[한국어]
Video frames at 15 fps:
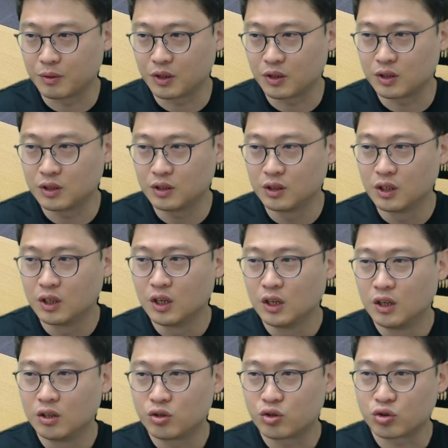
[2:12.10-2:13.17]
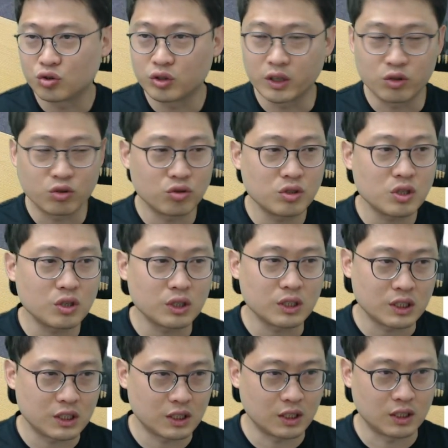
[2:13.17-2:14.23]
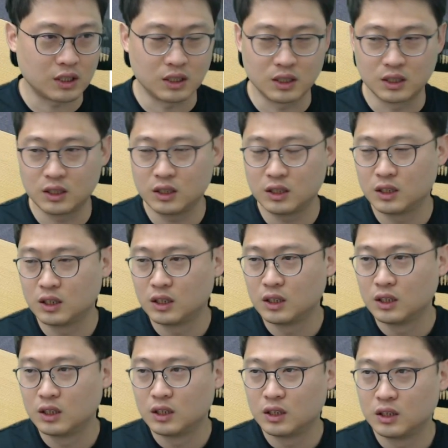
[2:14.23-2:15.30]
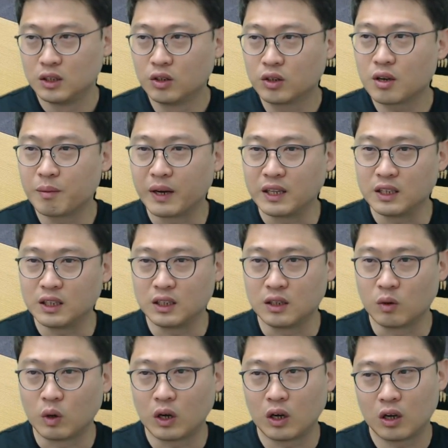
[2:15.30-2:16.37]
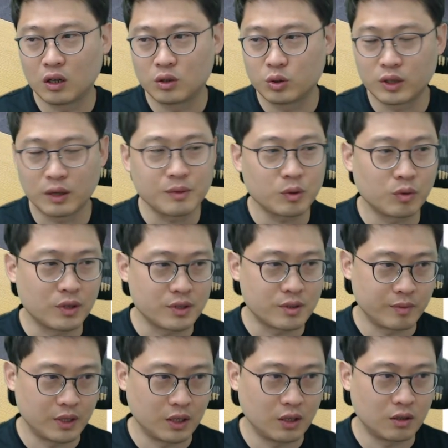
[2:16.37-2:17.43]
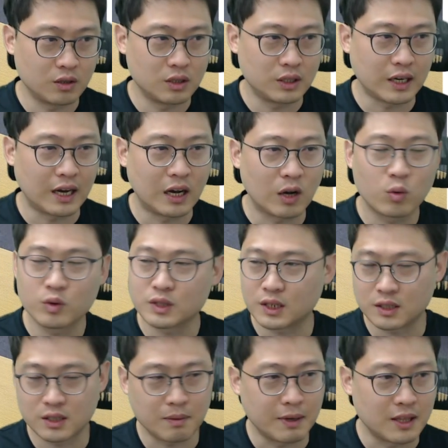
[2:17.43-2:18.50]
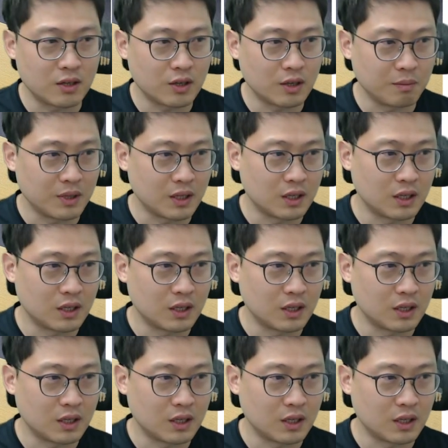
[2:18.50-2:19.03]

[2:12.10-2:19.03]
이거는 중국의 충전기 시장들 이렇게 많이 와, 좀 깜짝 놀랐습니다. 이거를 다 한 공장에서 다 만들어냅니다.